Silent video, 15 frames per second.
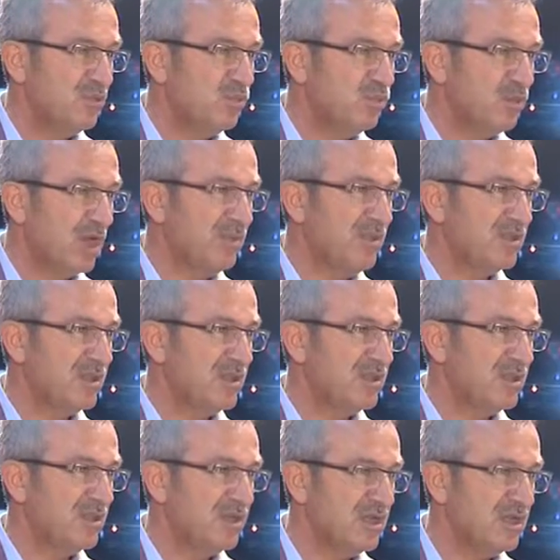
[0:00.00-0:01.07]
Bu rahmet
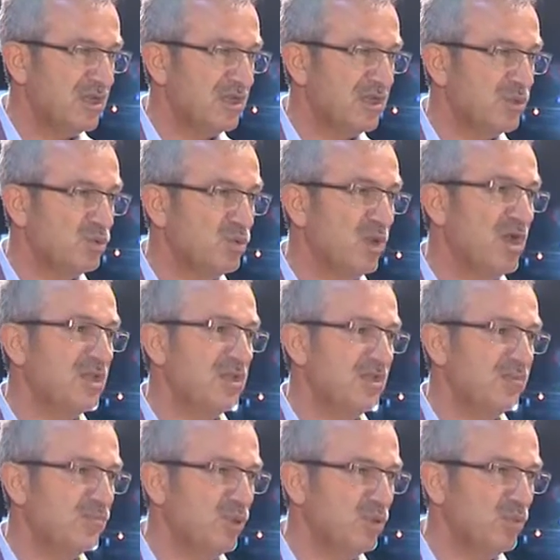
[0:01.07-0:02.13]
ayında, bereket ayında dua
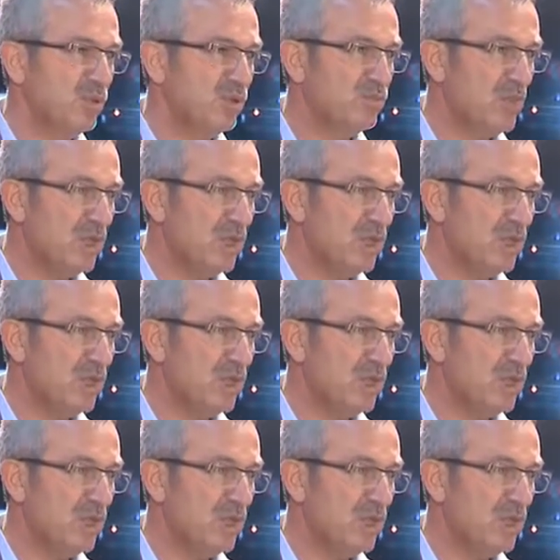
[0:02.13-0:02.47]
edelim. Bol bol.